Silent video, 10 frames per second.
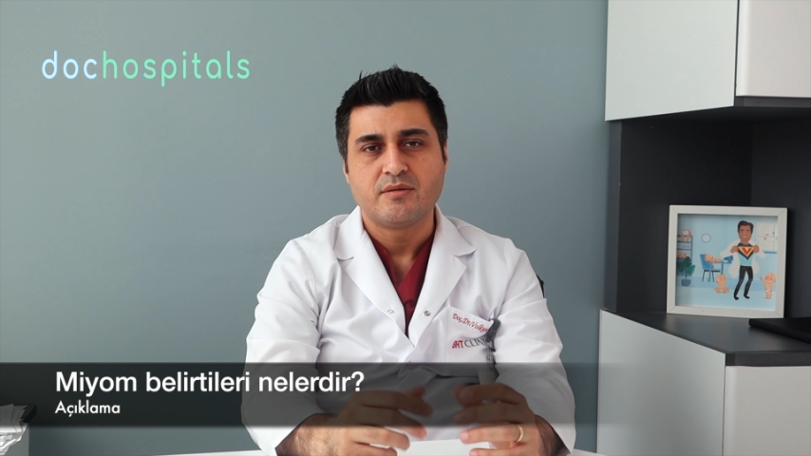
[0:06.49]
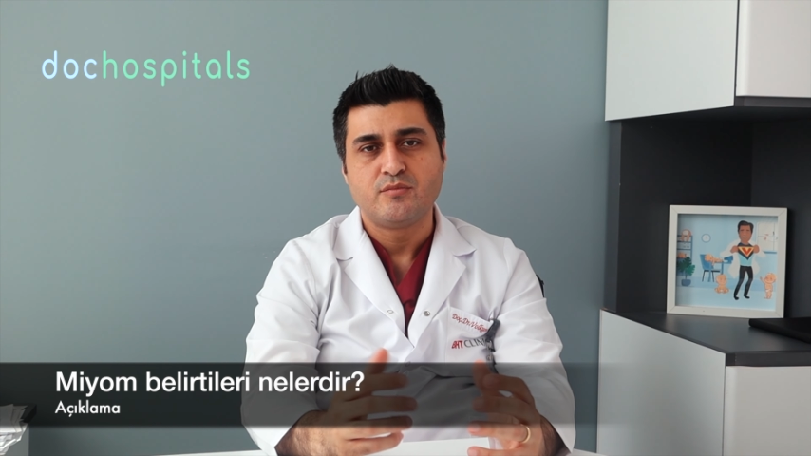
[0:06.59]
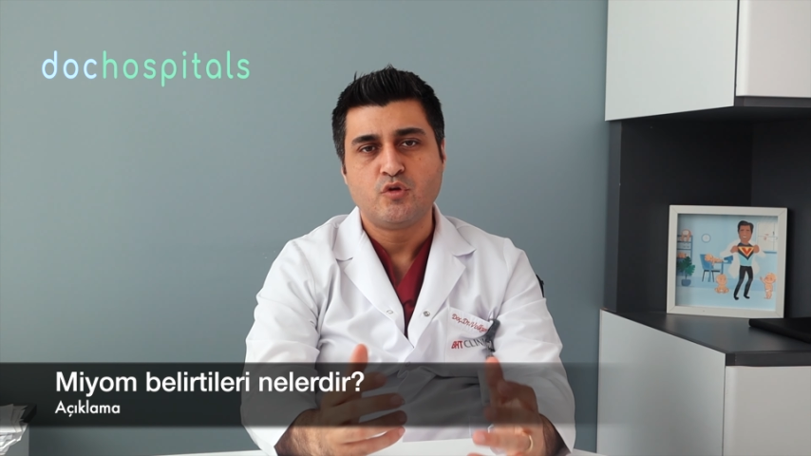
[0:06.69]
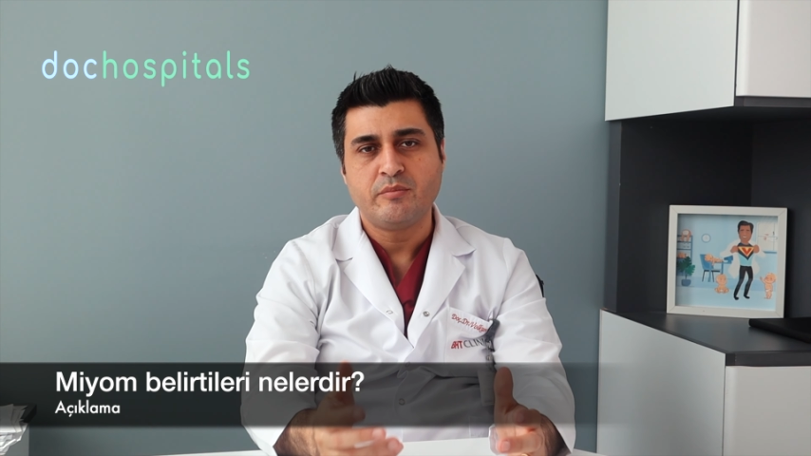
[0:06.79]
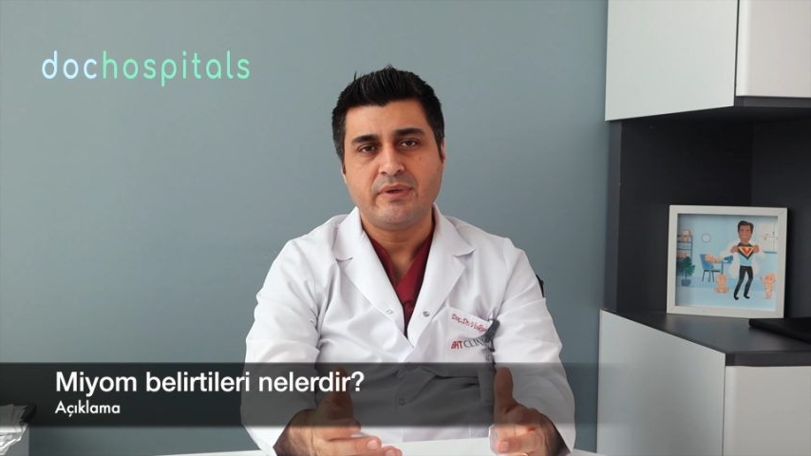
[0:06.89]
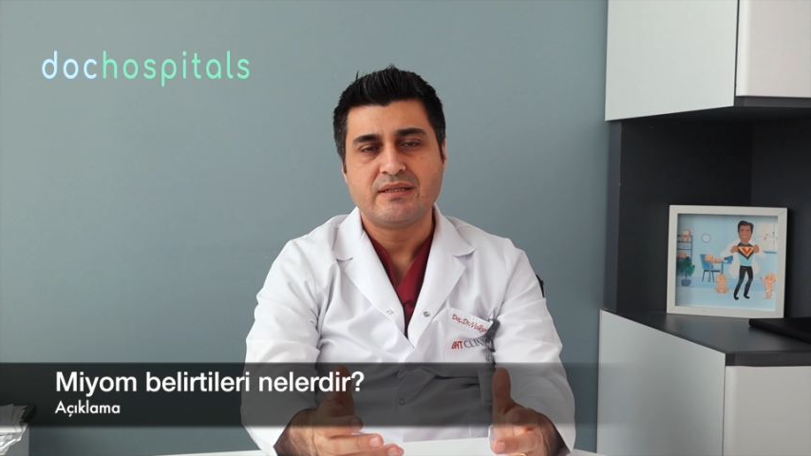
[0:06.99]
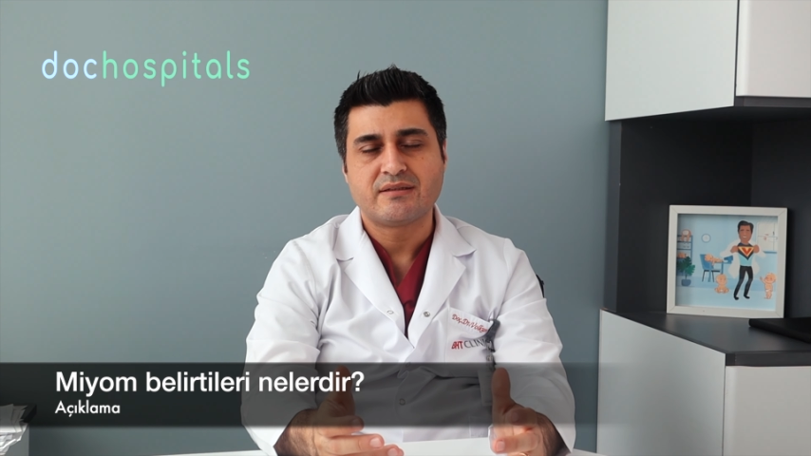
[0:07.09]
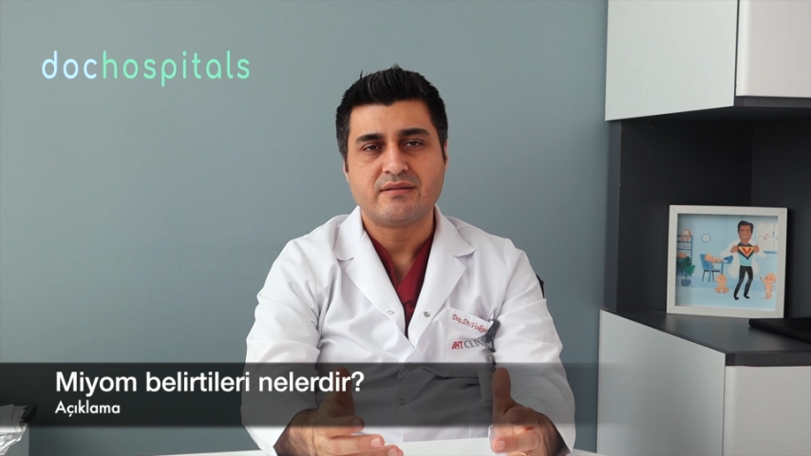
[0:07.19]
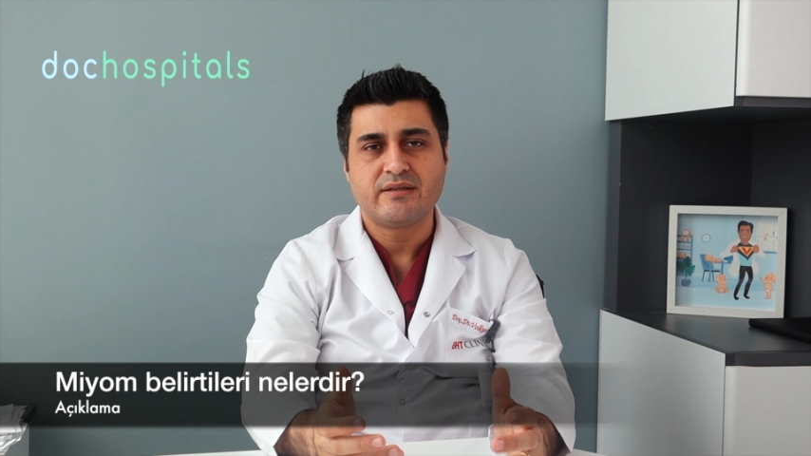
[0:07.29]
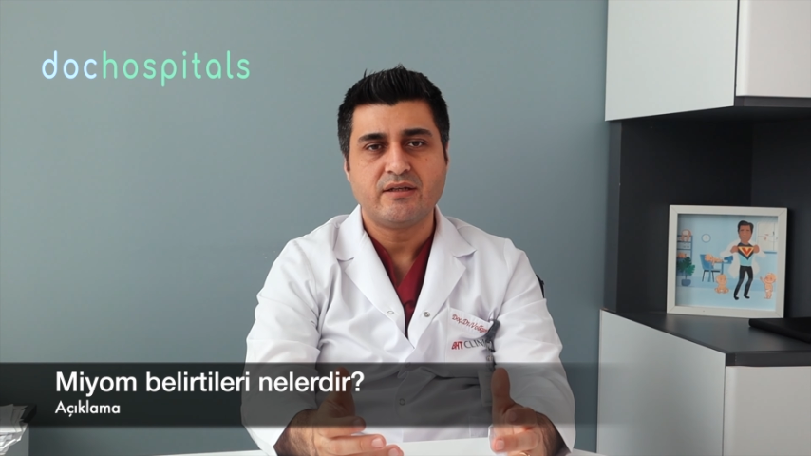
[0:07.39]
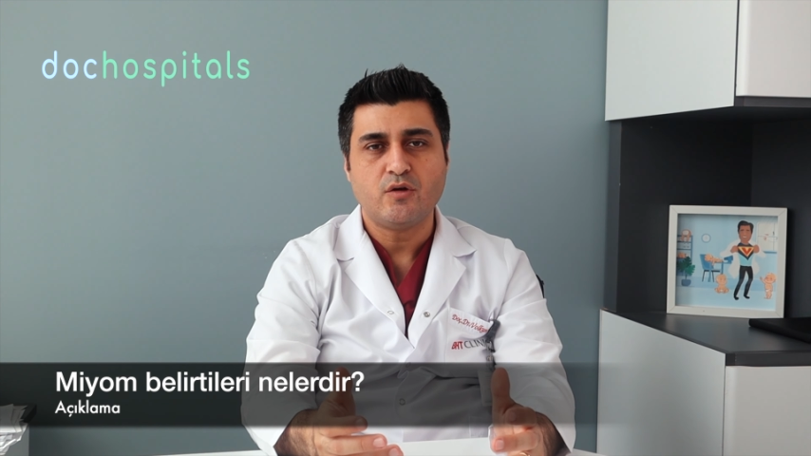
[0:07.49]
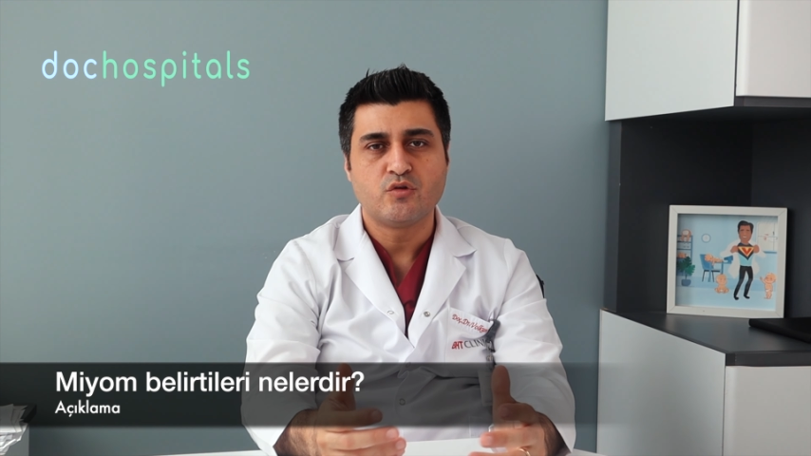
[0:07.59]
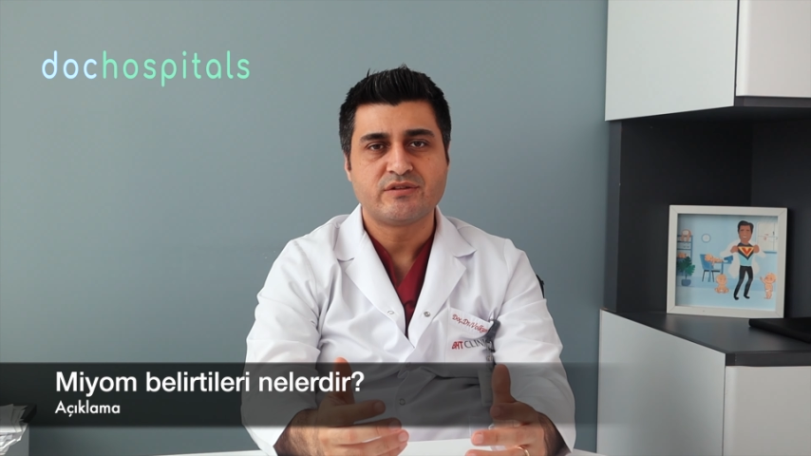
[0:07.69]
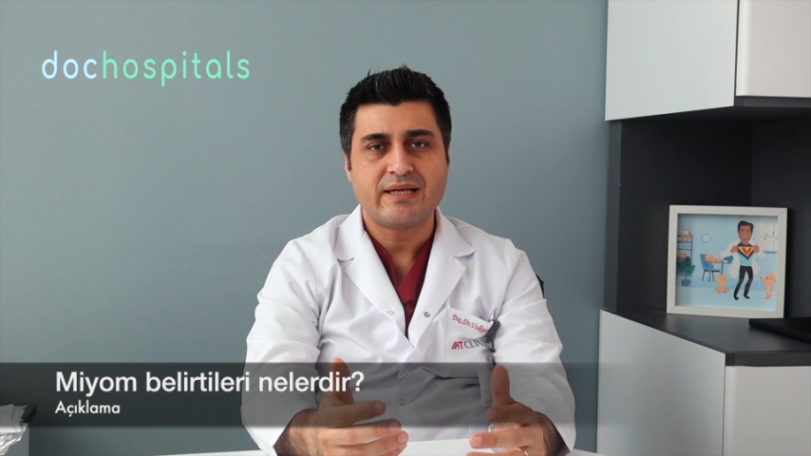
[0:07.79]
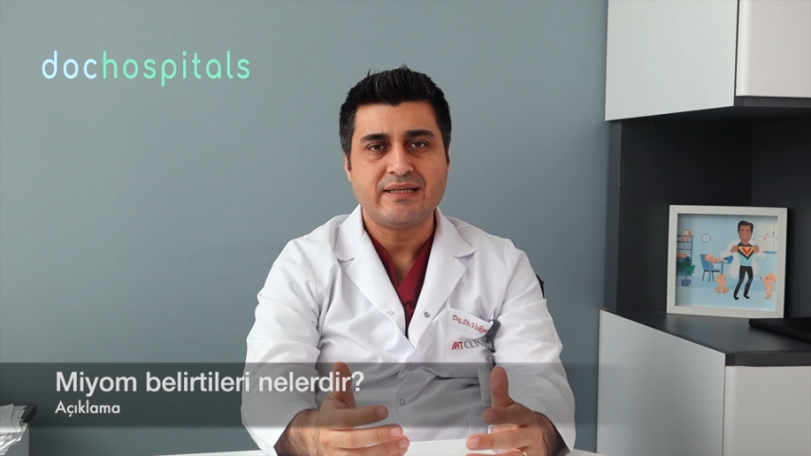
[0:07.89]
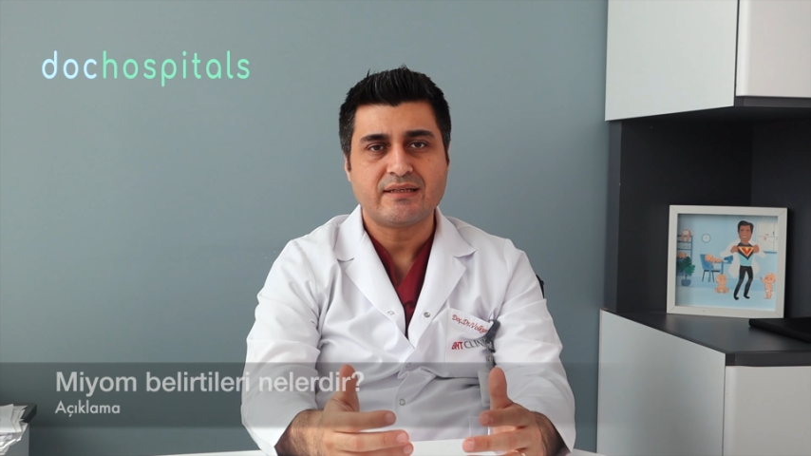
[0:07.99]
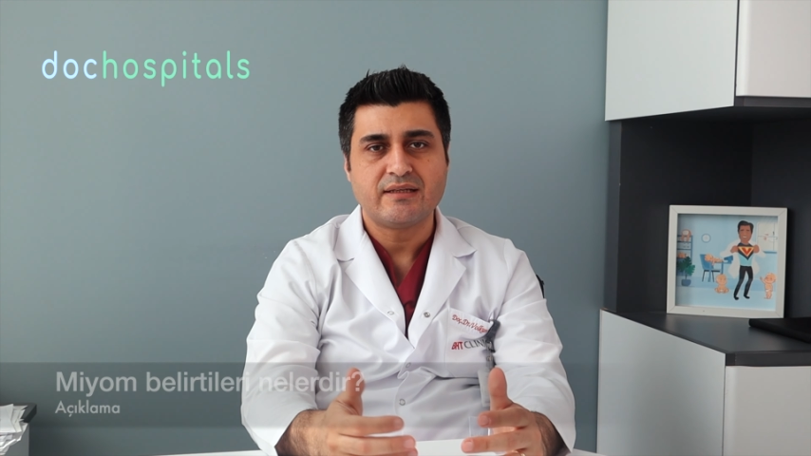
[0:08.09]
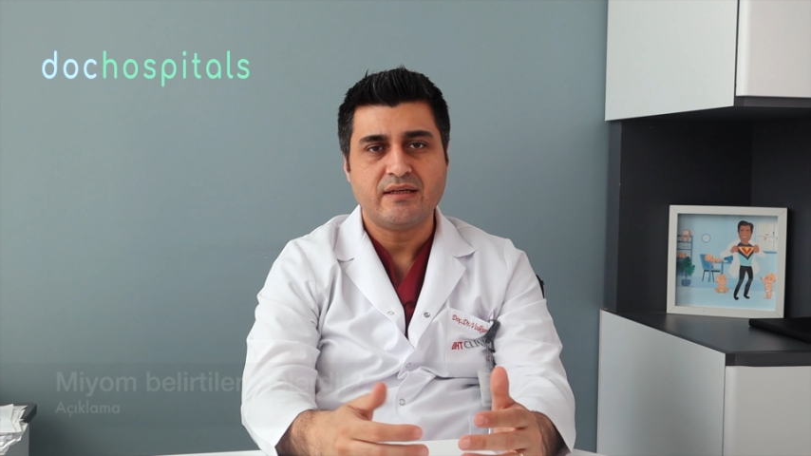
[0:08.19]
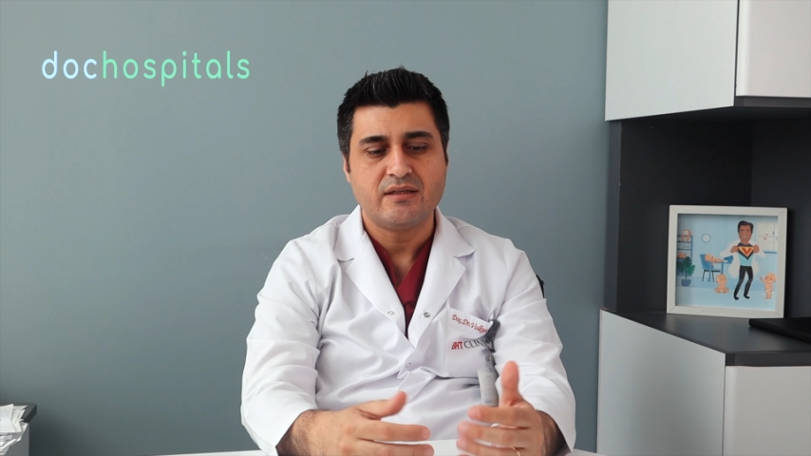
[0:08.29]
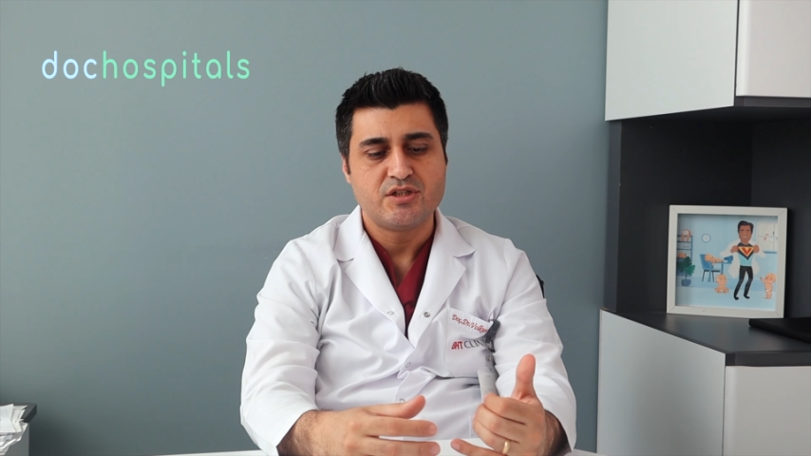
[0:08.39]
Miyon belirtileri özellikle